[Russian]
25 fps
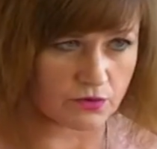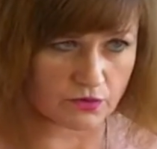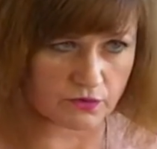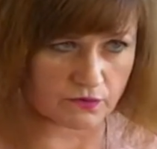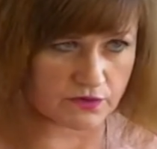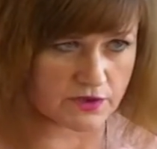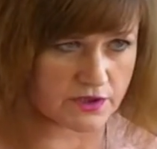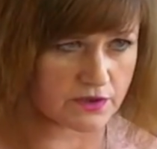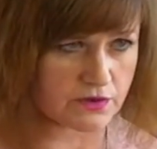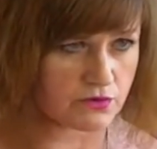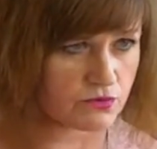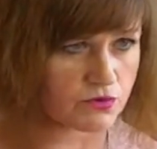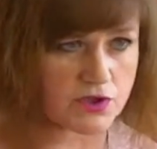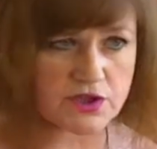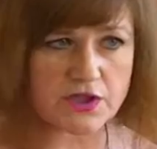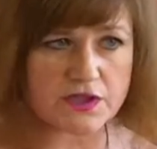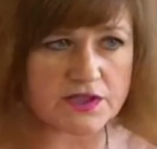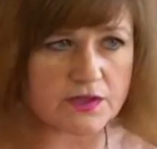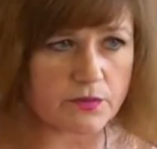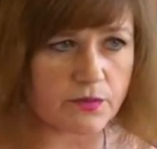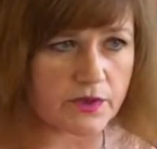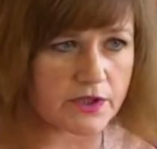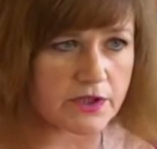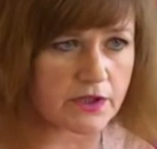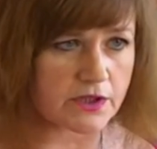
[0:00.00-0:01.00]
Но вы знаете, у нас
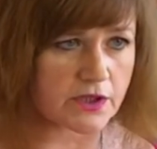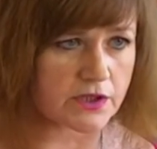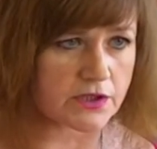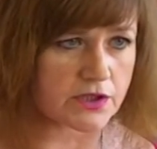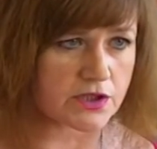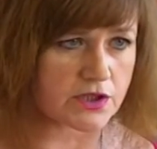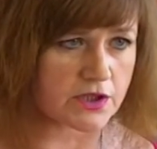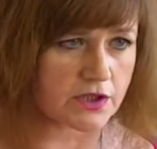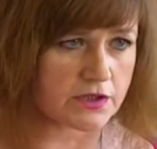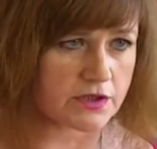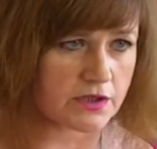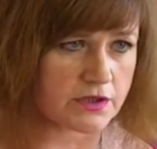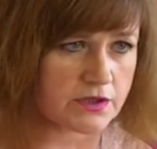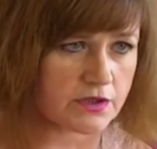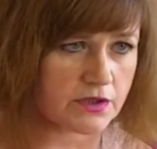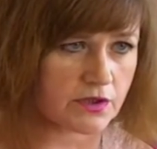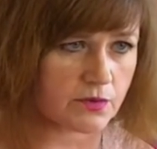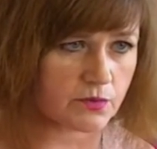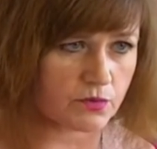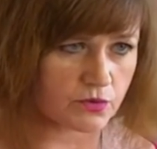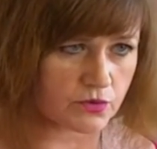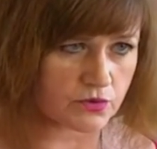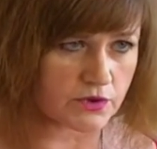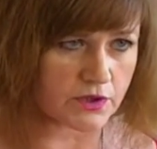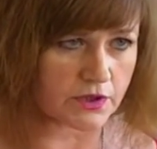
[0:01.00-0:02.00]
не заболел, конечно, ни один
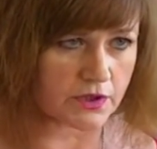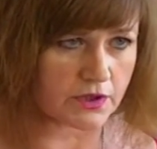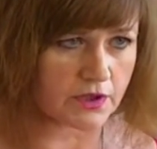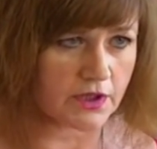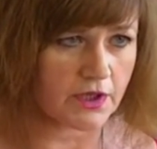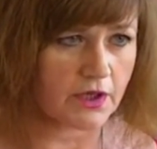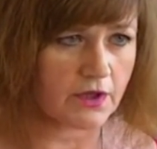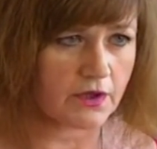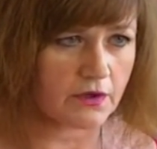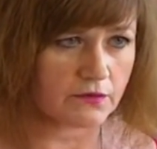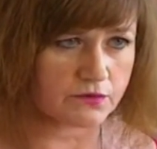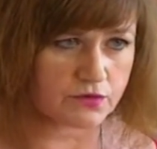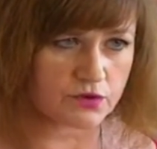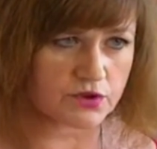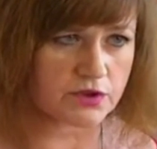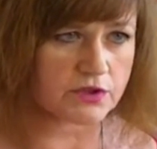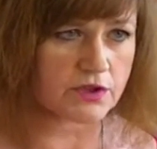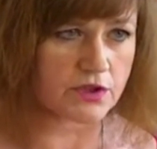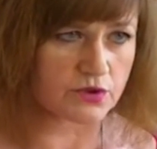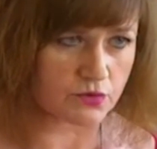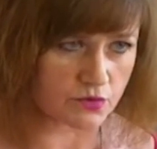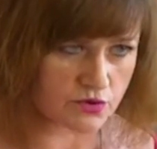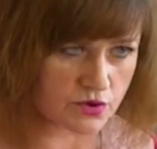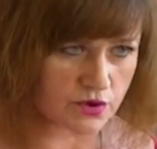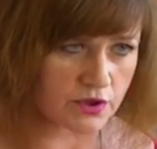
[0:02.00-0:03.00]
ребенок, Фоти
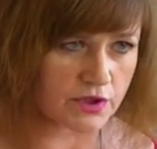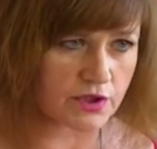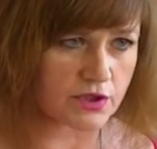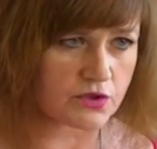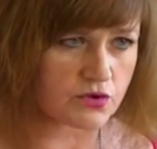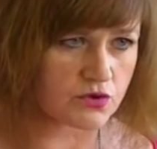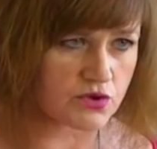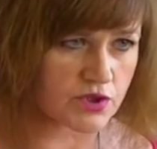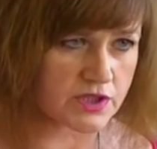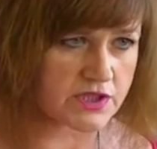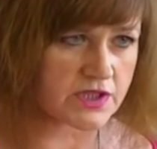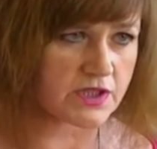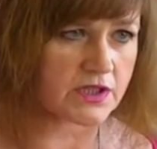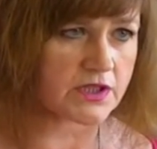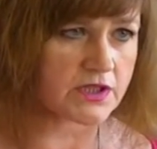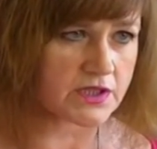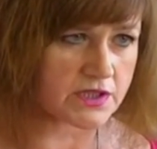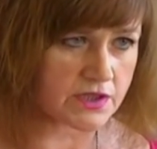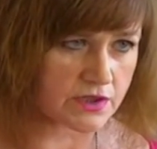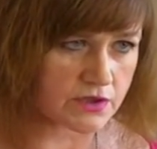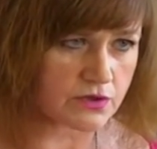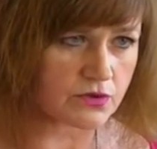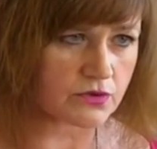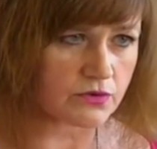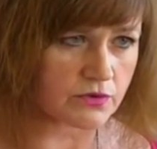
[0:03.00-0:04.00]
нас очень хорошо
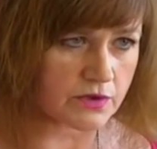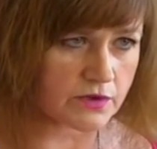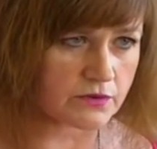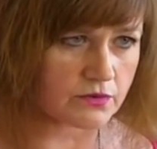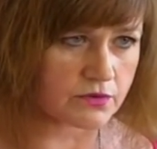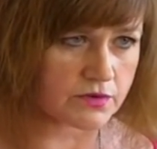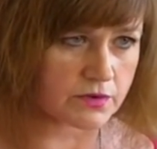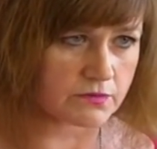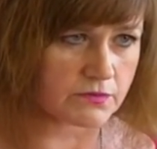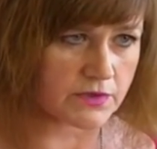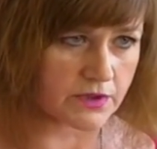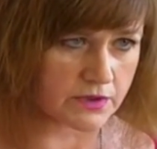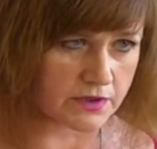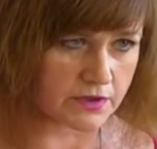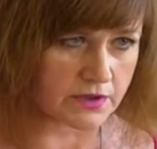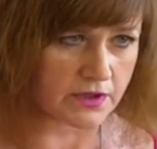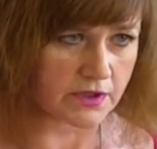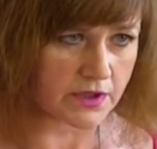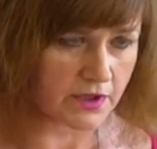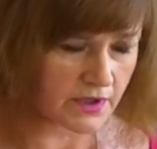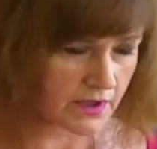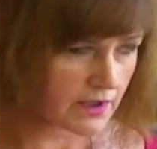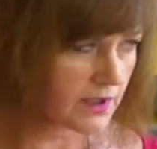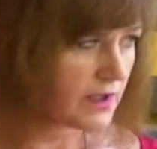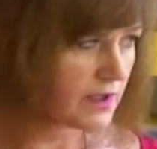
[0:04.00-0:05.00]
социализирует, в общем, знаете, так